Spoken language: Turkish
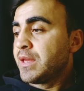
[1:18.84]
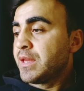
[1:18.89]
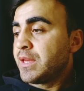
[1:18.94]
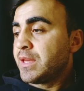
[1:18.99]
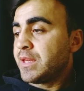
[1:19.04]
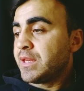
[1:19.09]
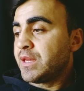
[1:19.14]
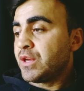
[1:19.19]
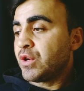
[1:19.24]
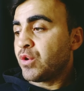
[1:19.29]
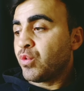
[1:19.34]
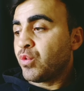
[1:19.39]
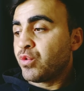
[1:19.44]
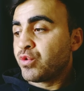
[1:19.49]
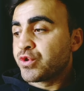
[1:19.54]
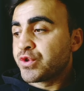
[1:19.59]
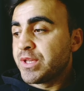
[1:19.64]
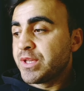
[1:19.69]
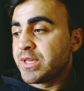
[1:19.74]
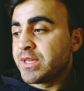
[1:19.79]
E, ee,
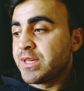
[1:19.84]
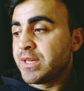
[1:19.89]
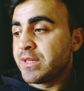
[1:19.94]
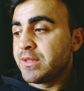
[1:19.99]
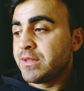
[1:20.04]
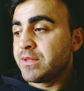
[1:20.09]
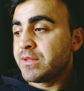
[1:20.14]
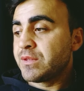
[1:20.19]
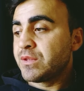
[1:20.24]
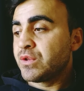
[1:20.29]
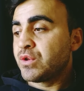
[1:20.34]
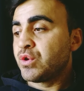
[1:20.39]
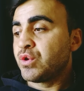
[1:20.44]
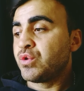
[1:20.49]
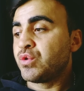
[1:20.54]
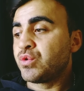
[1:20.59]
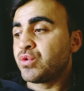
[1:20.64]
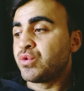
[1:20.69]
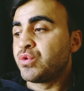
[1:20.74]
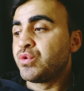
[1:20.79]
Usik'in
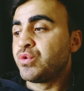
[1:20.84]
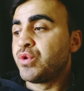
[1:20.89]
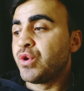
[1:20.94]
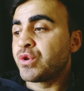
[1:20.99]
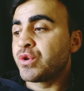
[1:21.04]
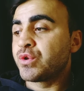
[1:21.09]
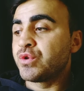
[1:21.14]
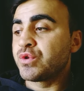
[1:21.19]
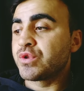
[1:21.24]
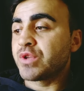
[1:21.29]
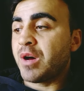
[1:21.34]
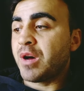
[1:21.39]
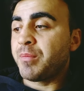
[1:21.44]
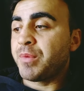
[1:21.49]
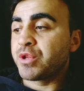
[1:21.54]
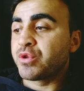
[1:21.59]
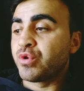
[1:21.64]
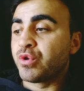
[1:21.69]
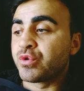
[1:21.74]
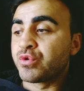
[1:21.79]
400
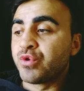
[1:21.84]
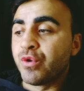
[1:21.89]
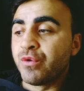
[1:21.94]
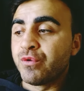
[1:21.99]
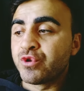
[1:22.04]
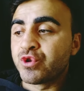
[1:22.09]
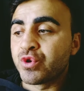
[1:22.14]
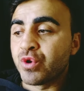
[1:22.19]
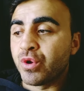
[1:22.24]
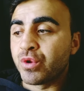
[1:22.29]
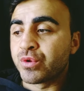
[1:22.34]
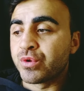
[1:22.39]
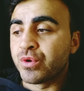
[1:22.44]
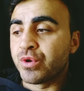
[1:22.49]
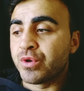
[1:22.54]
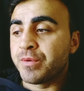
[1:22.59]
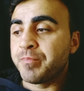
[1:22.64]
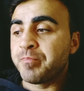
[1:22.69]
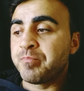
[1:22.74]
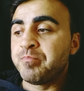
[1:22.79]
amatör dövüş
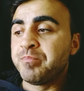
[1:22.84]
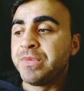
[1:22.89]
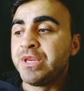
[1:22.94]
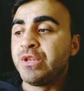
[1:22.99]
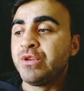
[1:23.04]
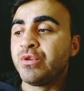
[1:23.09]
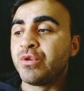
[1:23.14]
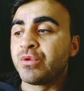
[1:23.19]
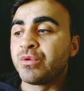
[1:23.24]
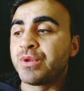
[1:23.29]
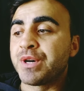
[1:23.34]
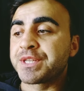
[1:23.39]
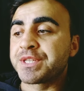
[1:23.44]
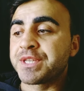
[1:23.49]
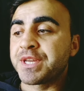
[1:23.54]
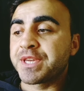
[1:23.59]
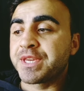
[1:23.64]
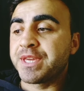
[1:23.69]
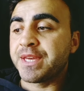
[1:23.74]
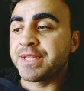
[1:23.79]
oldu.
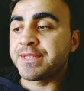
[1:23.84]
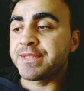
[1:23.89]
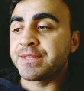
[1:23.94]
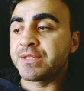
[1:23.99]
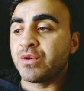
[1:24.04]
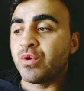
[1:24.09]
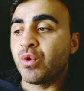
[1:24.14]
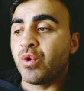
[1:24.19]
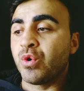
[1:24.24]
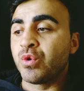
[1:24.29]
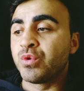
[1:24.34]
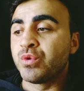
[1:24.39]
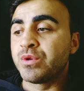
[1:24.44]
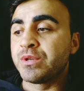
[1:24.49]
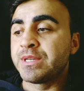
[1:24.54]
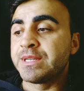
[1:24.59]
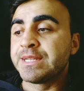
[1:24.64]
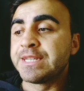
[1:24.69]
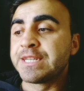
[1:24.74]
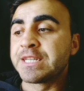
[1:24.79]
Milyonlarca kez
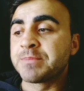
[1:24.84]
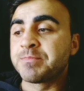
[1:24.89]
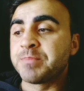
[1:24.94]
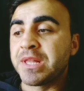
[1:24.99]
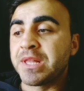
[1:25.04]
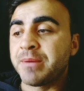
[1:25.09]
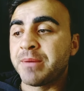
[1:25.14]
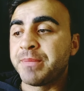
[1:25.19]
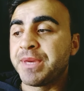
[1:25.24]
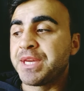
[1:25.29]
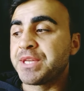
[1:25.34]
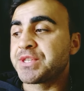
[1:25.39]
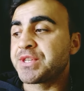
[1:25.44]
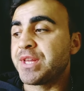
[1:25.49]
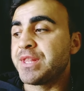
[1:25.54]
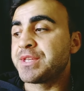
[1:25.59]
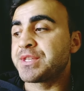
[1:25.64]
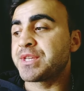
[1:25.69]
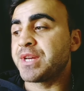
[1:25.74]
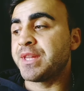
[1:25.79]
onu hırpalamaya
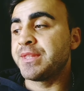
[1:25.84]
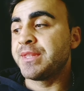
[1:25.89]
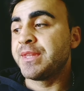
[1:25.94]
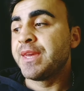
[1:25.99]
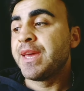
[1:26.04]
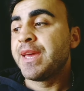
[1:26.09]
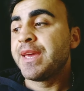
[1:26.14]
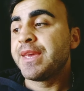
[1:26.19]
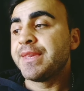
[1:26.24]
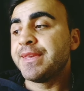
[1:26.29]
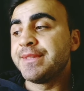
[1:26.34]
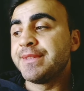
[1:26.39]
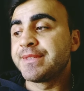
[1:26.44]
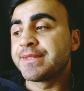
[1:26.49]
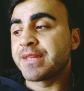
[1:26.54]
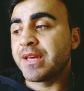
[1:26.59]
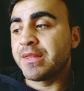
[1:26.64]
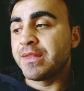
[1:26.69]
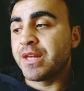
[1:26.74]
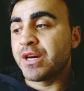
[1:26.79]
çalışan
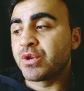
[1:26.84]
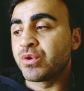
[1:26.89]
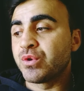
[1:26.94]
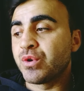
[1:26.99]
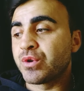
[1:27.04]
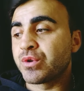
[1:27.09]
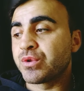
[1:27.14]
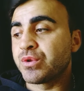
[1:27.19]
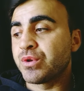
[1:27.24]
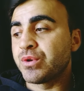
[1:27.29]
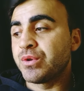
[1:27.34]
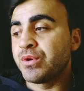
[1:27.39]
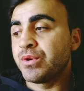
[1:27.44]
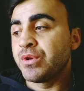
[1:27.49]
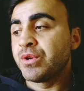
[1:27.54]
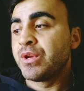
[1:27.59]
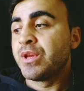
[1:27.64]
insanlar gördü.